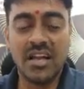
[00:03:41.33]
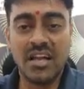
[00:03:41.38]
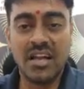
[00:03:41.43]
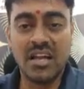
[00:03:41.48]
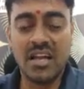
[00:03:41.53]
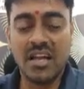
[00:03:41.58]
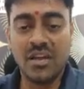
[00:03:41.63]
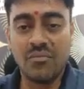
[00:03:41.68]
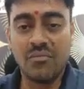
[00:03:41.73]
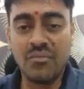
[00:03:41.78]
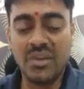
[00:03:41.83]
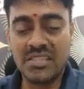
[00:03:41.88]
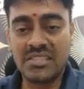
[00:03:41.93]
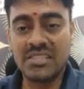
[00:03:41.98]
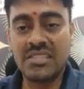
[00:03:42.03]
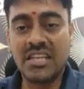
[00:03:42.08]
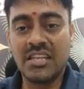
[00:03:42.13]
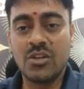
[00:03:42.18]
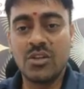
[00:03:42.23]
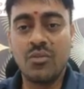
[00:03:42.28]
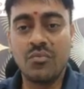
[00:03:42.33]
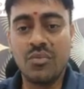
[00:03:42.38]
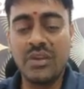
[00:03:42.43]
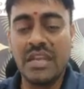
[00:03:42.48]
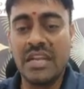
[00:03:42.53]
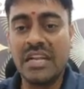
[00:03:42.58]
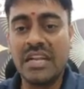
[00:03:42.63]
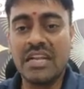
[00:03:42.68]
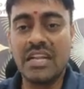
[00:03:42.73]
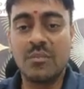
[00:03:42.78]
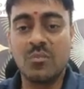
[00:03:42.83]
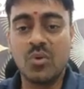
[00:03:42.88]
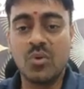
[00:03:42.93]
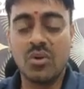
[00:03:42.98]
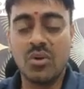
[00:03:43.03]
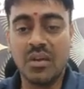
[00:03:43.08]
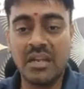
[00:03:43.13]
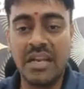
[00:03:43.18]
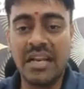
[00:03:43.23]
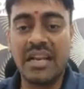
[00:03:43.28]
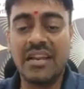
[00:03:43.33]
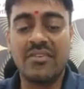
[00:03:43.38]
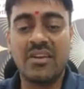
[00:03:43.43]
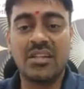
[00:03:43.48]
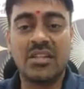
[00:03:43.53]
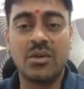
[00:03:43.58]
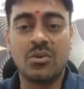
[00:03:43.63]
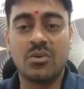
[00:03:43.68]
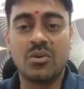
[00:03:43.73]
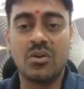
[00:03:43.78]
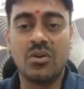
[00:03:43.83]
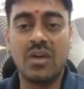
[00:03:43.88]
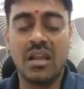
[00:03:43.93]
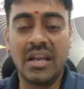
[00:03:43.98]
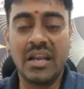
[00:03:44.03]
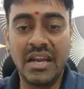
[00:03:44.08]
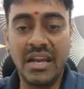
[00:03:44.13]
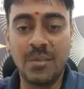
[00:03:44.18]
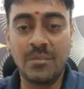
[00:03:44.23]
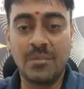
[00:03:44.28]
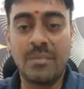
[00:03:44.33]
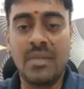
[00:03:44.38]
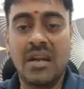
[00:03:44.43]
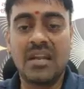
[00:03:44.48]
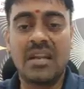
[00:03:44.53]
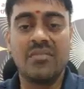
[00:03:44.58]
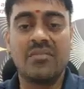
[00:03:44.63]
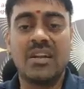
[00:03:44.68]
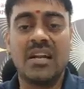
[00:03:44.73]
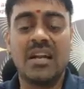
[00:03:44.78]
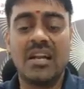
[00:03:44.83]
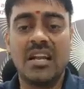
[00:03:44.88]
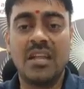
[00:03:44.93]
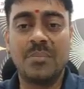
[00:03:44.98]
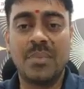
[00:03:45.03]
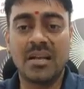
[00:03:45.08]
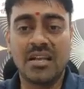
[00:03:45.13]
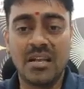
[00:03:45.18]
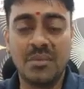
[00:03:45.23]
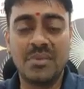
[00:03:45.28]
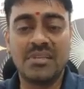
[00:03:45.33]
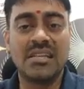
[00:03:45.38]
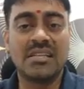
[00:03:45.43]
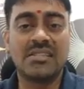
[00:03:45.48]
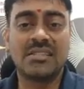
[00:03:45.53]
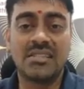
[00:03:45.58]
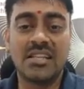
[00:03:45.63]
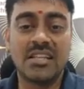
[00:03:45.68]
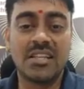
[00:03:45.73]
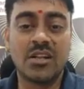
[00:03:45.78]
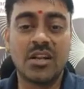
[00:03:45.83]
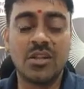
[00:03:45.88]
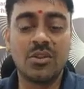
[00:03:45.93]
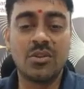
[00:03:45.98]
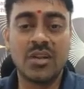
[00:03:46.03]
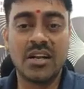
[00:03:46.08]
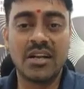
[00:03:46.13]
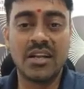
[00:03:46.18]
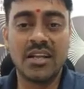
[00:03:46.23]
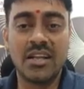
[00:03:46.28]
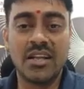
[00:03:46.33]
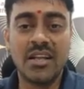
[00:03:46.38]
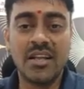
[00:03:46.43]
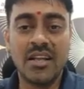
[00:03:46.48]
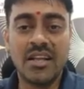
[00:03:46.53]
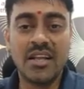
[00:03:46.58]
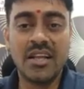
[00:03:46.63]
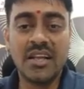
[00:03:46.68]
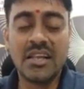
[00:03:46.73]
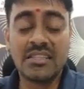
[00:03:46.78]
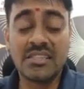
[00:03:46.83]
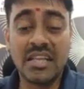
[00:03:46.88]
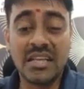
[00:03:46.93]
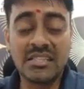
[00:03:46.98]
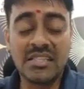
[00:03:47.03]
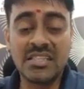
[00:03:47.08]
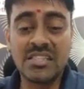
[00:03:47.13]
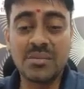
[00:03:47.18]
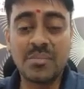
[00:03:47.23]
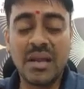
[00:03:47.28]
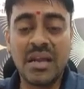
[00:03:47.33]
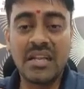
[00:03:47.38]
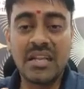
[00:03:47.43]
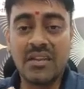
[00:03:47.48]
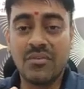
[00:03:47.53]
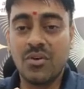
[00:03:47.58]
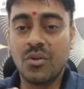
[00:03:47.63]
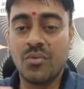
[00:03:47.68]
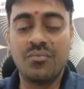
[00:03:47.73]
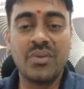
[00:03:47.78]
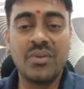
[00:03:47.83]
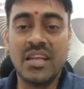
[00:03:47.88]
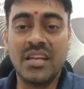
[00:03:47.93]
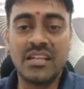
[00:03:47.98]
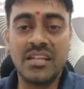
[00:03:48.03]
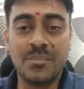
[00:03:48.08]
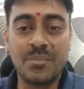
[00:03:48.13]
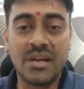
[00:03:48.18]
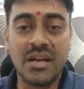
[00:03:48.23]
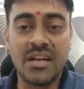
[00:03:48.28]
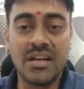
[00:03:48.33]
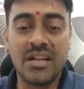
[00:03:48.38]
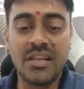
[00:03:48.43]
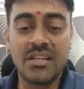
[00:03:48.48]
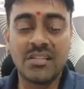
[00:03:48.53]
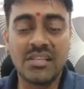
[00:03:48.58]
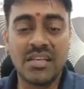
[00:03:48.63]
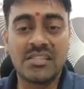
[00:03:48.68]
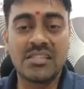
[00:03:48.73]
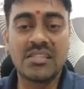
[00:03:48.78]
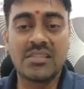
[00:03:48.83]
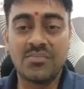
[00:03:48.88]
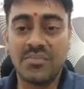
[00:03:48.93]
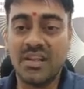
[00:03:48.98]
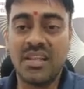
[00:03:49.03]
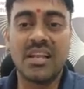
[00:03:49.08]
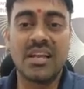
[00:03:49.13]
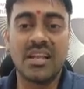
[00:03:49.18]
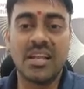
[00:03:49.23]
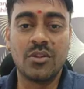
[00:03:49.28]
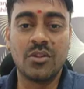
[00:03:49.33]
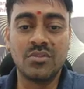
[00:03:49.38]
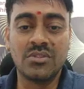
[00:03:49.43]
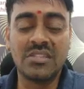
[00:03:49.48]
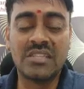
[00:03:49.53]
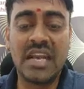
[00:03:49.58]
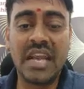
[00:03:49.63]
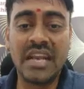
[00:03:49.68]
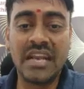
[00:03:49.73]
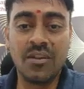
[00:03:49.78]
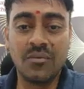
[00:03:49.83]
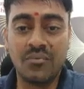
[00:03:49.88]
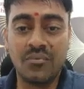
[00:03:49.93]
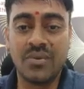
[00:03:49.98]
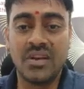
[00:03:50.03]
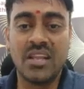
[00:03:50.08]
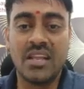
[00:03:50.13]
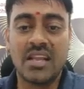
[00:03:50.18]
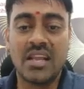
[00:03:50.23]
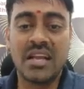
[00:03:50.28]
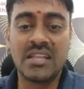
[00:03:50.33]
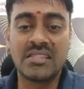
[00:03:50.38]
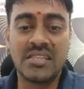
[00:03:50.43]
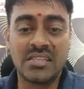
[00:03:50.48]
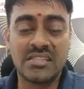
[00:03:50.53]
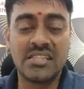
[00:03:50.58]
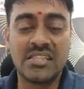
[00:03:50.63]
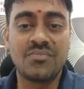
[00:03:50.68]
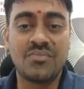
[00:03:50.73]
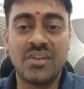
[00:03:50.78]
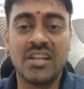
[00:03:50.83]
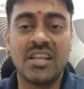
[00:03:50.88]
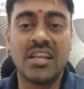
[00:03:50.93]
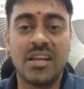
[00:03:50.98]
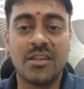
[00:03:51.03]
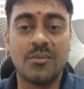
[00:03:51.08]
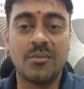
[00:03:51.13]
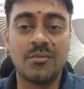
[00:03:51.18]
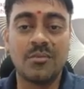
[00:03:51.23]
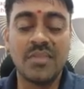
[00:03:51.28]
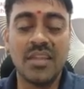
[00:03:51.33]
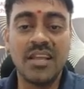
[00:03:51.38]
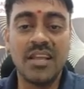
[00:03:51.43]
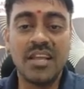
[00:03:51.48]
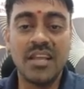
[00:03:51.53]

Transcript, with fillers: ఆ వెస్టేజ్ లో విన్నింగ్ టీమ్ లో లీడర్ ఎవరైతే ఉన్నారో ఆ లీడర్ మాటలు వినండి పక్క మీరు సక్సెస్ అవుతారు ఎందుకంటే సక్సెస్ బయట ఎవరు ఫ్రీగా చెప్పారండి సక్సెస్ ఫ్రీగా రాదు జాయినింగ్ ఫ్రీ కానీ సక్సెస్ ఫ్రీ కాదు